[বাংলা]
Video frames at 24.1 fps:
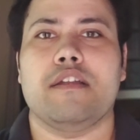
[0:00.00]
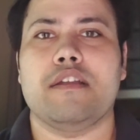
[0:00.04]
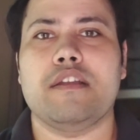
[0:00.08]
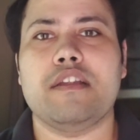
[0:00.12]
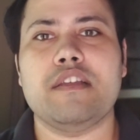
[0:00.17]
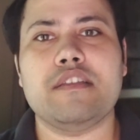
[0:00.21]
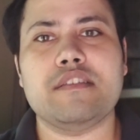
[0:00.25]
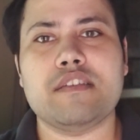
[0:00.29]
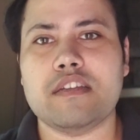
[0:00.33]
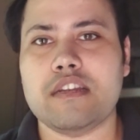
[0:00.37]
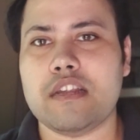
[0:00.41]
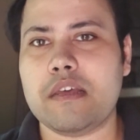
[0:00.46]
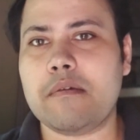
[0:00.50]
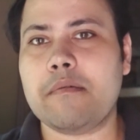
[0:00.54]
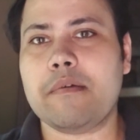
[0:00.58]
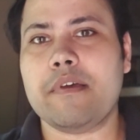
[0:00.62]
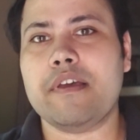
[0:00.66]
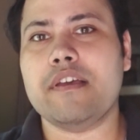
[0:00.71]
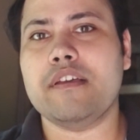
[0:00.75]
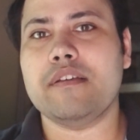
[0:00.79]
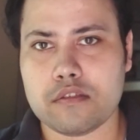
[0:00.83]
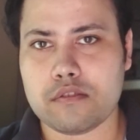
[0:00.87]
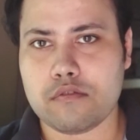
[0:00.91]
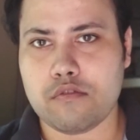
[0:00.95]
নিচে
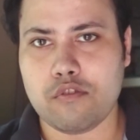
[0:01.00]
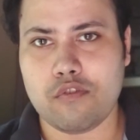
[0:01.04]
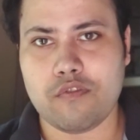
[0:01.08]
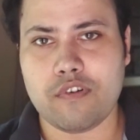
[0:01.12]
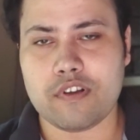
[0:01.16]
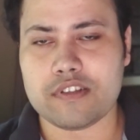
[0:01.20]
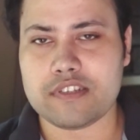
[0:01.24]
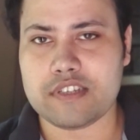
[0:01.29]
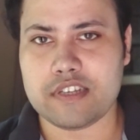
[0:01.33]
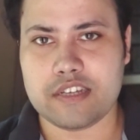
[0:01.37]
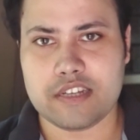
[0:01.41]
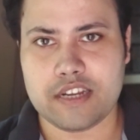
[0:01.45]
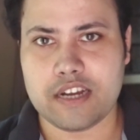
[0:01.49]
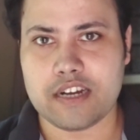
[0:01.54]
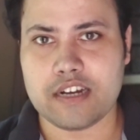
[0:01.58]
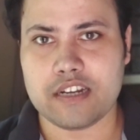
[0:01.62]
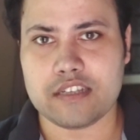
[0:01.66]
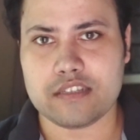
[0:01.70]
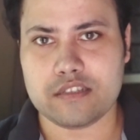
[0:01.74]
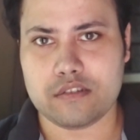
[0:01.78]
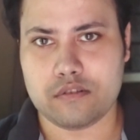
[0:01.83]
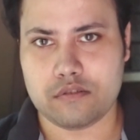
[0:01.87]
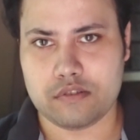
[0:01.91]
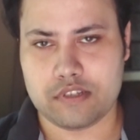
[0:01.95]
নেমে সোফা যে
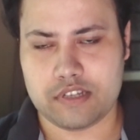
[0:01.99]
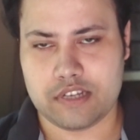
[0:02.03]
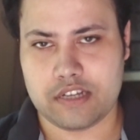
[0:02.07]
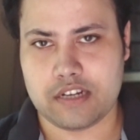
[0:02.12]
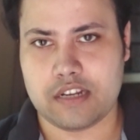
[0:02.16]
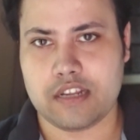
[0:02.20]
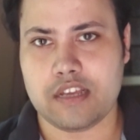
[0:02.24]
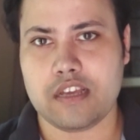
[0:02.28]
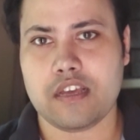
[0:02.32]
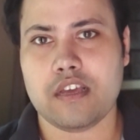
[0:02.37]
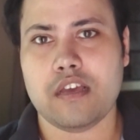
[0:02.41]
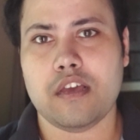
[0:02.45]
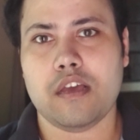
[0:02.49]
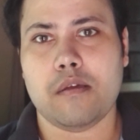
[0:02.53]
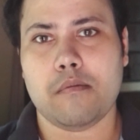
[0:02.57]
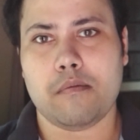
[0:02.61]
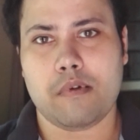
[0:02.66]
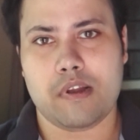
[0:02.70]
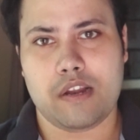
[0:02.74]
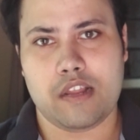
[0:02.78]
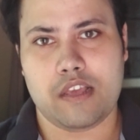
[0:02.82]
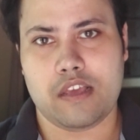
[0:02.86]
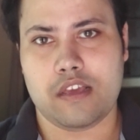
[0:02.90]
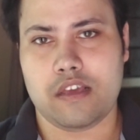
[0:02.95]
এরিয়াটা ছিল যেখানে
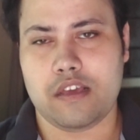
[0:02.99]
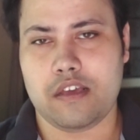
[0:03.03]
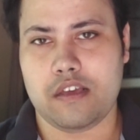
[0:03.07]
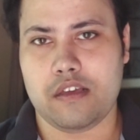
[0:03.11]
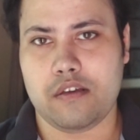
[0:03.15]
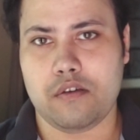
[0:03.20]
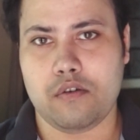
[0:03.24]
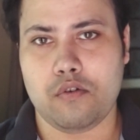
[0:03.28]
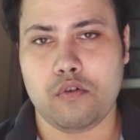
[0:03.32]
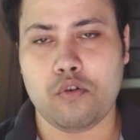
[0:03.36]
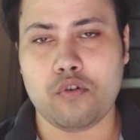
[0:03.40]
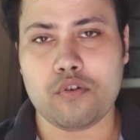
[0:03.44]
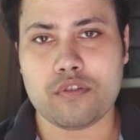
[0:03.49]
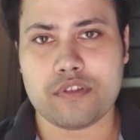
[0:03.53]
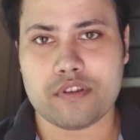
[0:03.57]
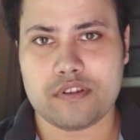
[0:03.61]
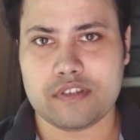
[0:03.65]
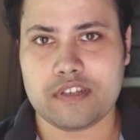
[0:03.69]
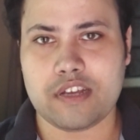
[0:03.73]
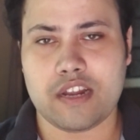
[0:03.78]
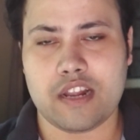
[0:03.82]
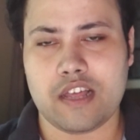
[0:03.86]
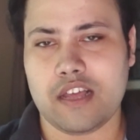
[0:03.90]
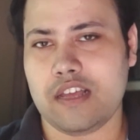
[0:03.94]
মানে হোস্ট
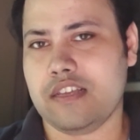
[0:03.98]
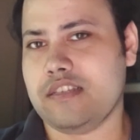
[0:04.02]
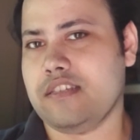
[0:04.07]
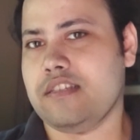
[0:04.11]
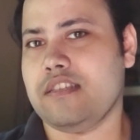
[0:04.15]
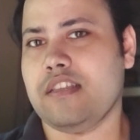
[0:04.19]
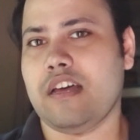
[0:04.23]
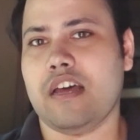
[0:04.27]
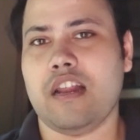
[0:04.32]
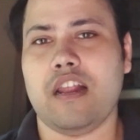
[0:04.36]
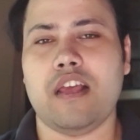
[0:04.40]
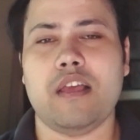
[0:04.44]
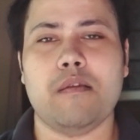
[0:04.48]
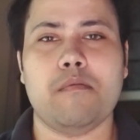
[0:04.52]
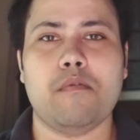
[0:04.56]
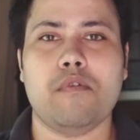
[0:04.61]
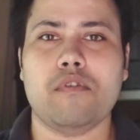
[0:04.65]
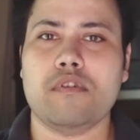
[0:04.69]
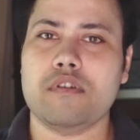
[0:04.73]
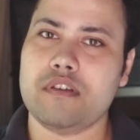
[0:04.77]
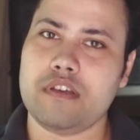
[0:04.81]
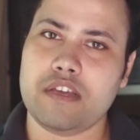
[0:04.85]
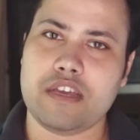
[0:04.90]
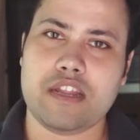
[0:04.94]
যারা আছে তারা
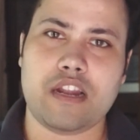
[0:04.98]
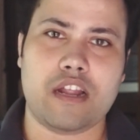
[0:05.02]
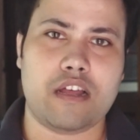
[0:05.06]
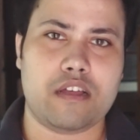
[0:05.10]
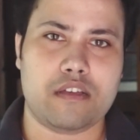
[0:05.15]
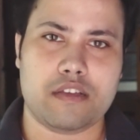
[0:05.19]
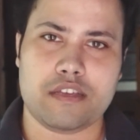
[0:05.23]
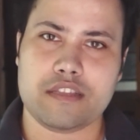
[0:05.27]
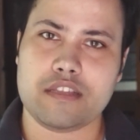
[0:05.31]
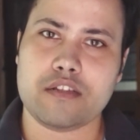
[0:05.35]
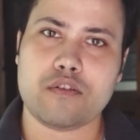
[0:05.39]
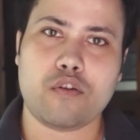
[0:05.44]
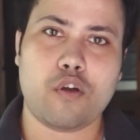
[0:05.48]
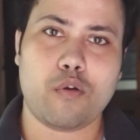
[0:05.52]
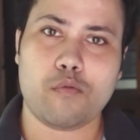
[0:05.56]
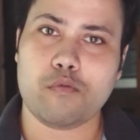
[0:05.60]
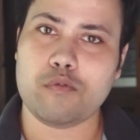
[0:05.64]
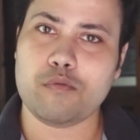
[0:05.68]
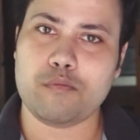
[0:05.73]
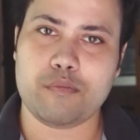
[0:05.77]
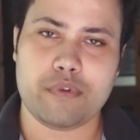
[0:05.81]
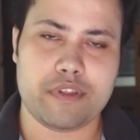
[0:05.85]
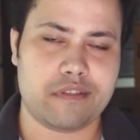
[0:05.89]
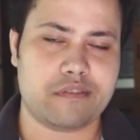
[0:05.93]
এবং এরা এদের
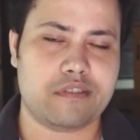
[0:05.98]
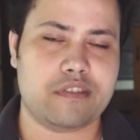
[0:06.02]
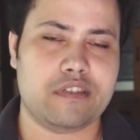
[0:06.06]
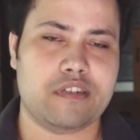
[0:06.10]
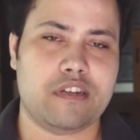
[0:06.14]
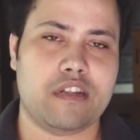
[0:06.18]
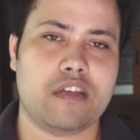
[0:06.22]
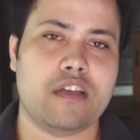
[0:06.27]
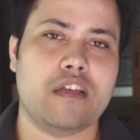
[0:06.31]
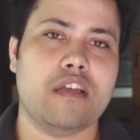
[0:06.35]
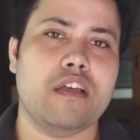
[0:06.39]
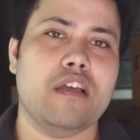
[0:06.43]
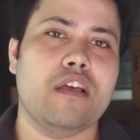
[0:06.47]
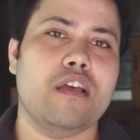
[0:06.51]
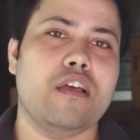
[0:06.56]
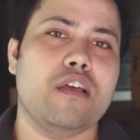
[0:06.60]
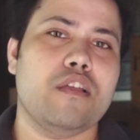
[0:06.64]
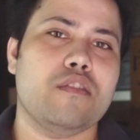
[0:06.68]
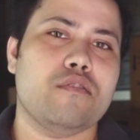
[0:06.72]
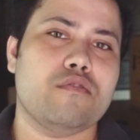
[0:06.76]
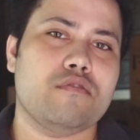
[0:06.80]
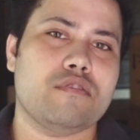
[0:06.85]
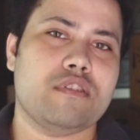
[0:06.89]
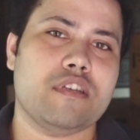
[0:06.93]
কমন প্লেস যেটা
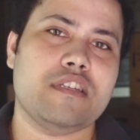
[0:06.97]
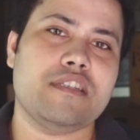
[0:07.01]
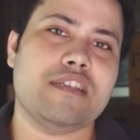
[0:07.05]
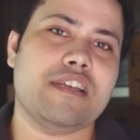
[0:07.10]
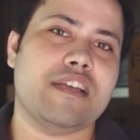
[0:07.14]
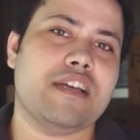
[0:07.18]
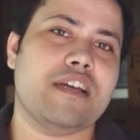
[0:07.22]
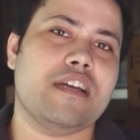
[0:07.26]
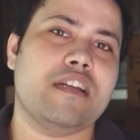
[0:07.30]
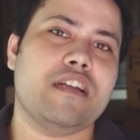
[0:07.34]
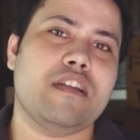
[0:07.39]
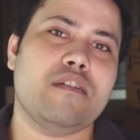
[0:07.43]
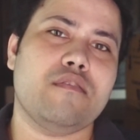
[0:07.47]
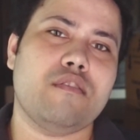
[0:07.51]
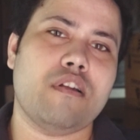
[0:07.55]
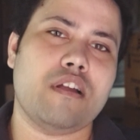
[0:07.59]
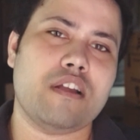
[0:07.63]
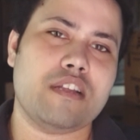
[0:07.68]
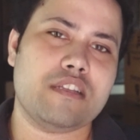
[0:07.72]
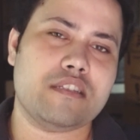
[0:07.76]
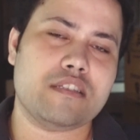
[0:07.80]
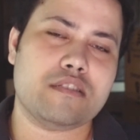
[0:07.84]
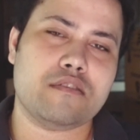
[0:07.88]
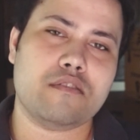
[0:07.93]
তো সেই জায়গাটা ওরা
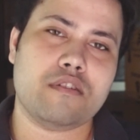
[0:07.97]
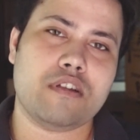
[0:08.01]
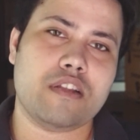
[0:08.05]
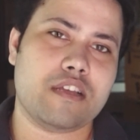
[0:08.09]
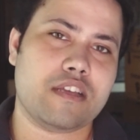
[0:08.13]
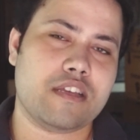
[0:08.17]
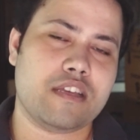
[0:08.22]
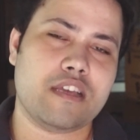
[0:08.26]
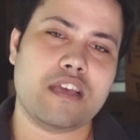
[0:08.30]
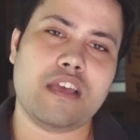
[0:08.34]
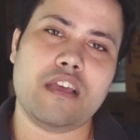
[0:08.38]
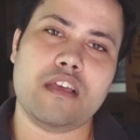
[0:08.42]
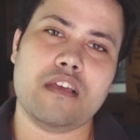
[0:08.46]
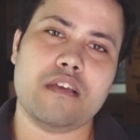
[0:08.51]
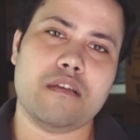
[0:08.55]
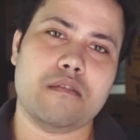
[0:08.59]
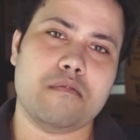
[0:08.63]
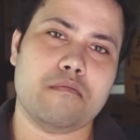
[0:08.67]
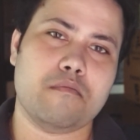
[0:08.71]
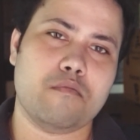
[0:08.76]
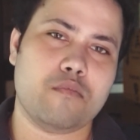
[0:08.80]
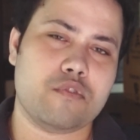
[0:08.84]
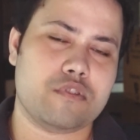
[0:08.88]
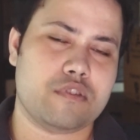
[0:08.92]
নিচের তলায় গিয়ে
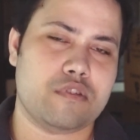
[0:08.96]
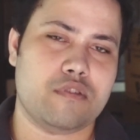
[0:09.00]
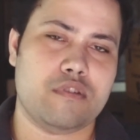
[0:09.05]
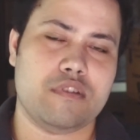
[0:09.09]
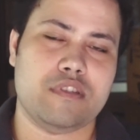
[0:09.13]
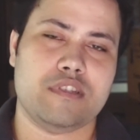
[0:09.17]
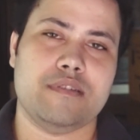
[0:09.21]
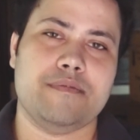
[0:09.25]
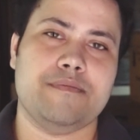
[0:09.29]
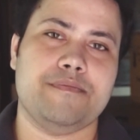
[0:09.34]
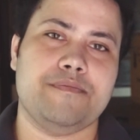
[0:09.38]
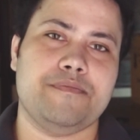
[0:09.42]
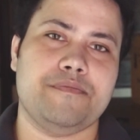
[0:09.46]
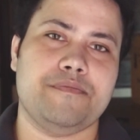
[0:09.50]
বসে রয়েছে